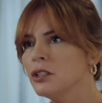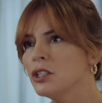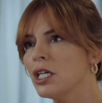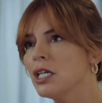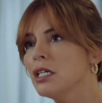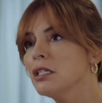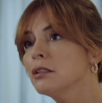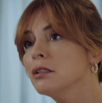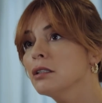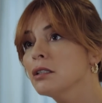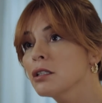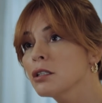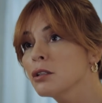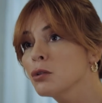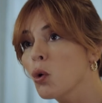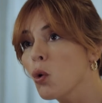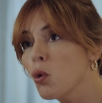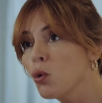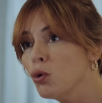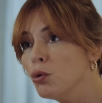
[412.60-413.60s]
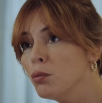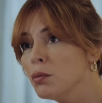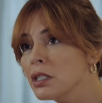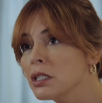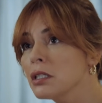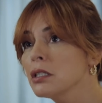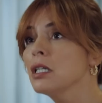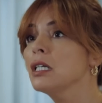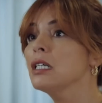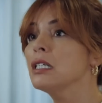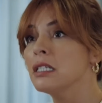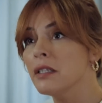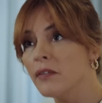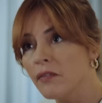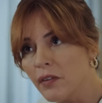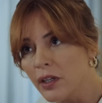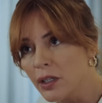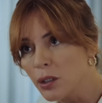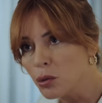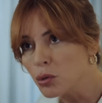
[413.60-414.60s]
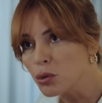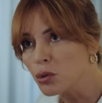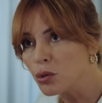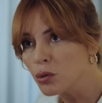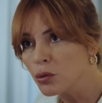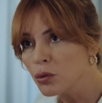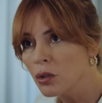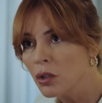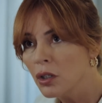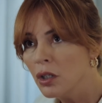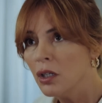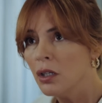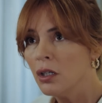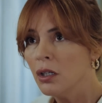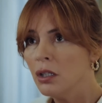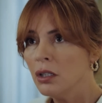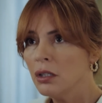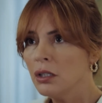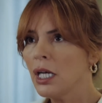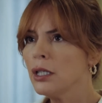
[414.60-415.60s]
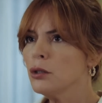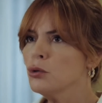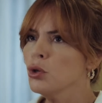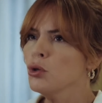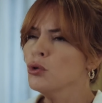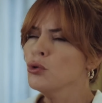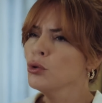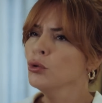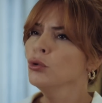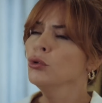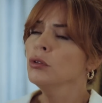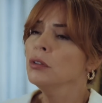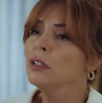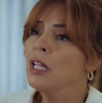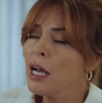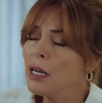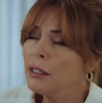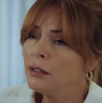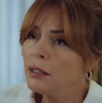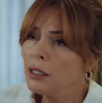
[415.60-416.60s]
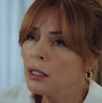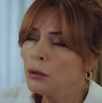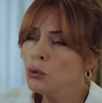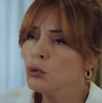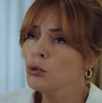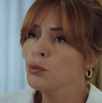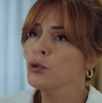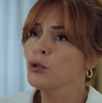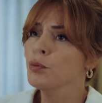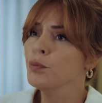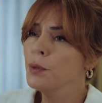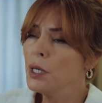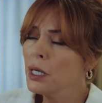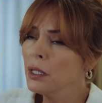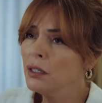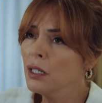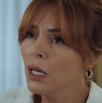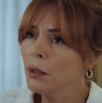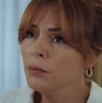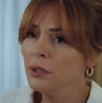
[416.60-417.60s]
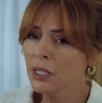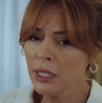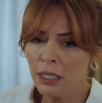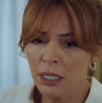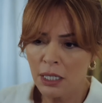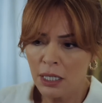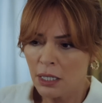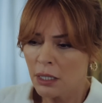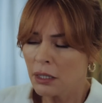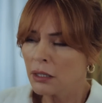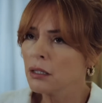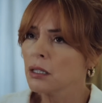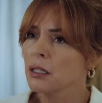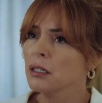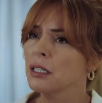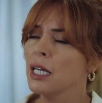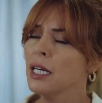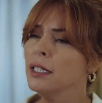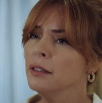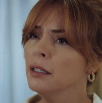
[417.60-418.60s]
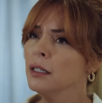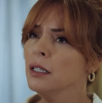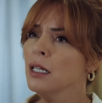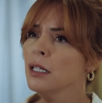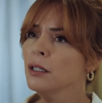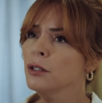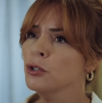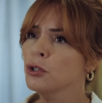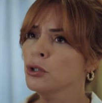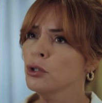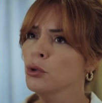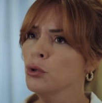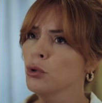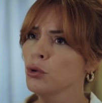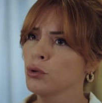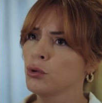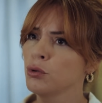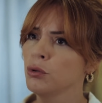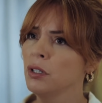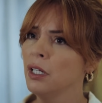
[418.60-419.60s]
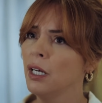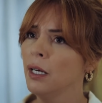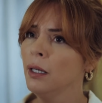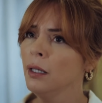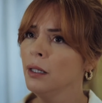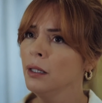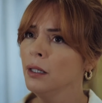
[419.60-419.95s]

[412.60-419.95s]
şehir dışında okumasına izin veriyorsun. Ya çocuğunun derdine düşmüş bir adamla kendini yarıştırıyorsun ya.